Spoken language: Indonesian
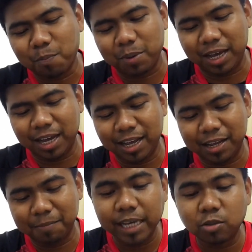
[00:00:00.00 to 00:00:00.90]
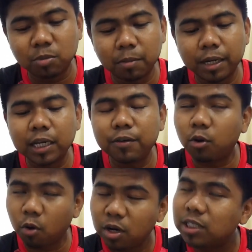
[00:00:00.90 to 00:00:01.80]
compare. Saya cuma
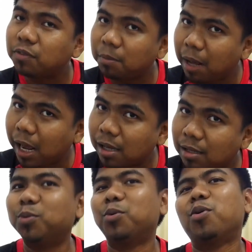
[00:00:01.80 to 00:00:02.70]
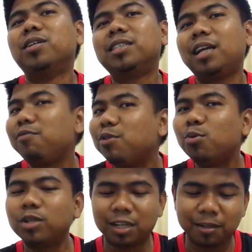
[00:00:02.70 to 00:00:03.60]
bagi honest feedback tu, honest
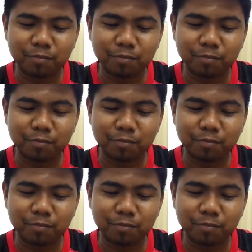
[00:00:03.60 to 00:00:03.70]
review je.